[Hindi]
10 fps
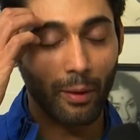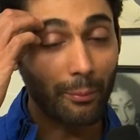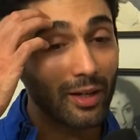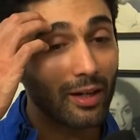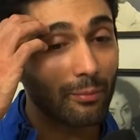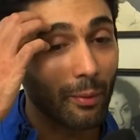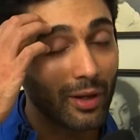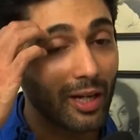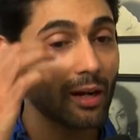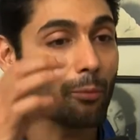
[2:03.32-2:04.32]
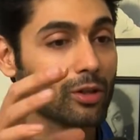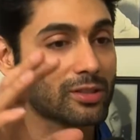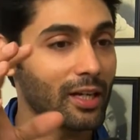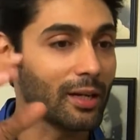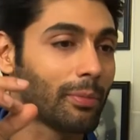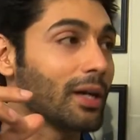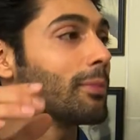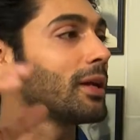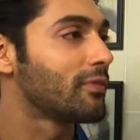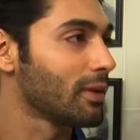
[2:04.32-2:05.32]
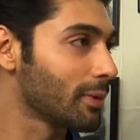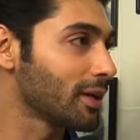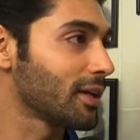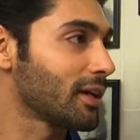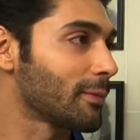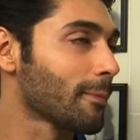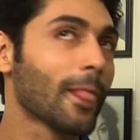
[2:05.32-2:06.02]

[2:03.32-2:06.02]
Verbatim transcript: मम्मी न, मम्मी ने ना बहुत सारी बड़ी बड़ी फिल्में की हैं